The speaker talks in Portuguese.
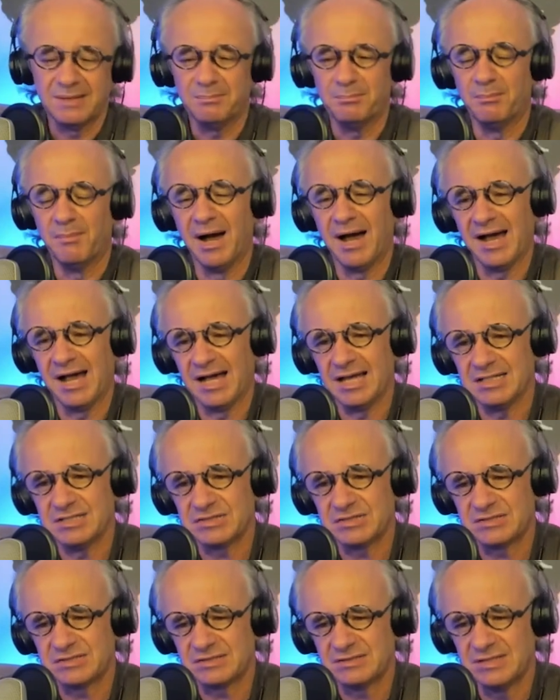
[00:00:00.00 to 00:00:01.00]

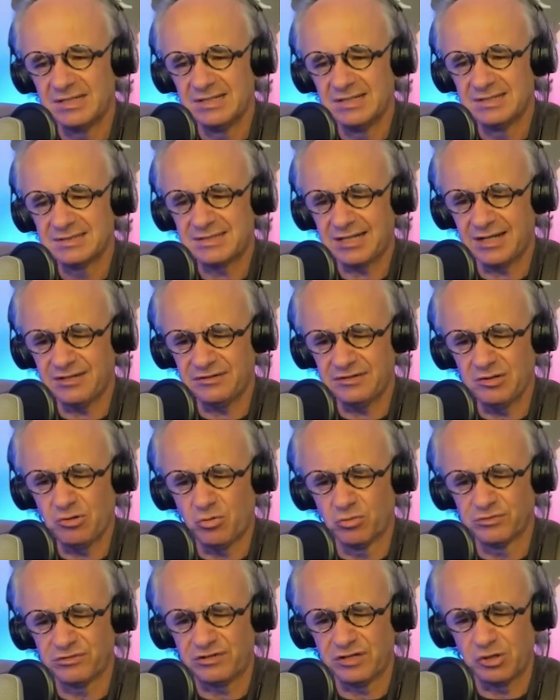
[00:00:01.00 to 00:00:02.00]
mas trazem
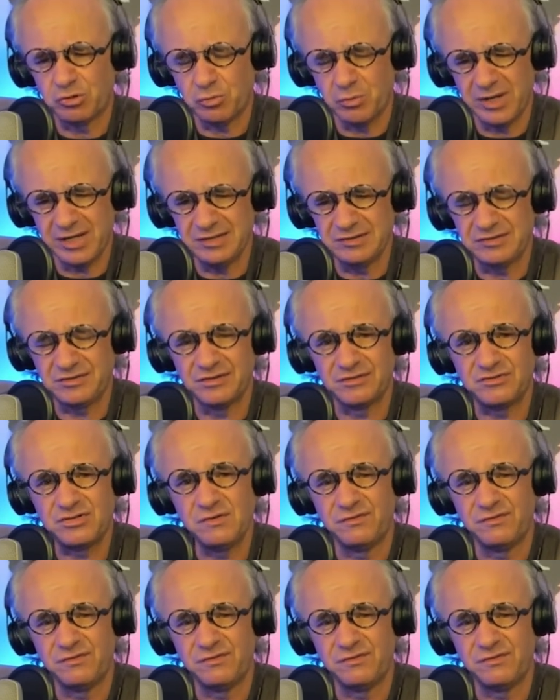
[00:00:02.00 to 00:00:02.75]
consequências